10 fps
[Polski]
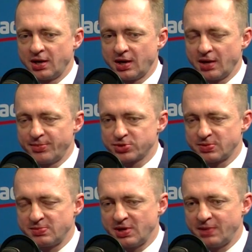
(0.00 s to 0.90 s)

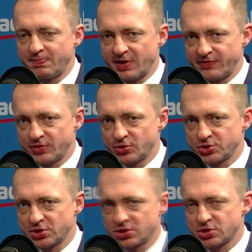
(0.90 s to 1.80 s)
abyśmy mieli
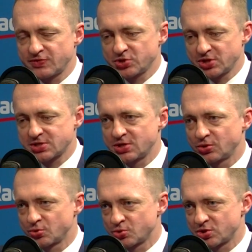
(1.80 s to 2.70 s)
pewność, że wszyscy,
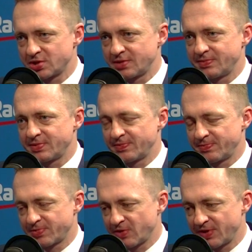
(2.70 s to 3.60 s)
którzy
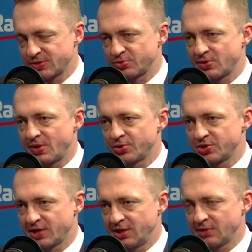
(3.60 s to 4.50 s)
prowadzą
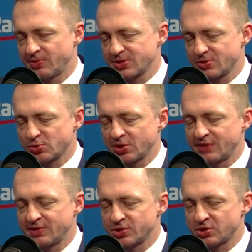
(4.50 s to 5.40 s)
działalność legalnie, płacą składki
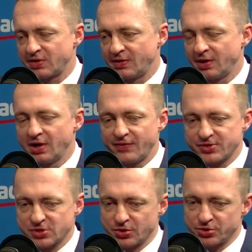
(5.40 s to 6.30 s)
w należytej
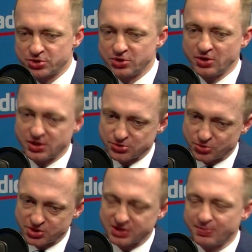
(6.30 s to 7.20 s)
wysokości. No a
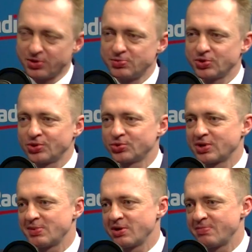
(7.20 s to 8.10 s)
cóż, a te podmioty,
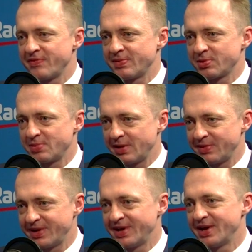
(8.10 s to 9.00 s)
które mają pewne
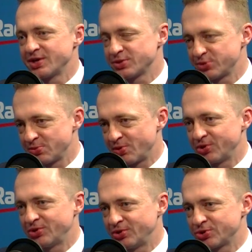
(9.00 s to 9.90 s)
problemy, żebyśmy mogli
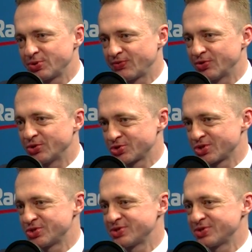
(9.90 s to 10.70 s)
do nich dość łatwo dotrzeć.